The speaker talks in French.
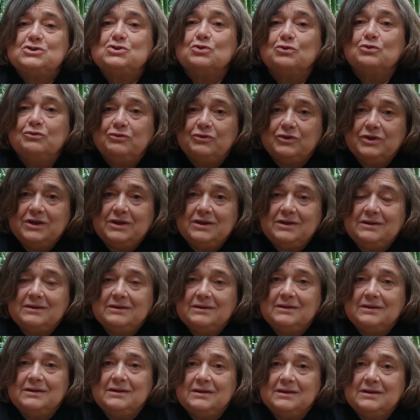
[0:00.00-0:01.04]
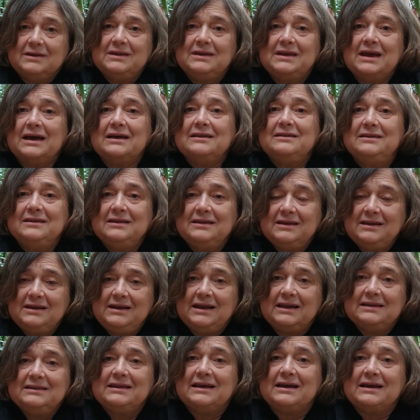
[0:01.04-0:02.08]
sauver, garder
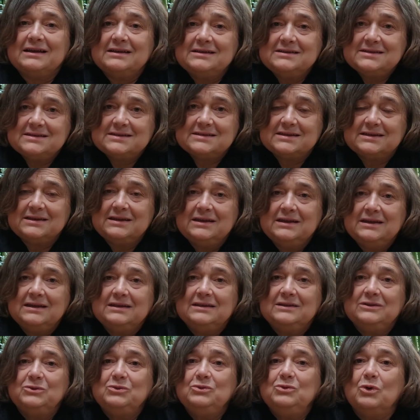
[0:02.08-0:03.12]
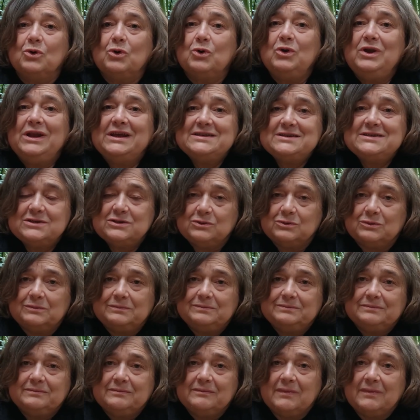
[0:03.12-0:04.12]
la trace d'une relation.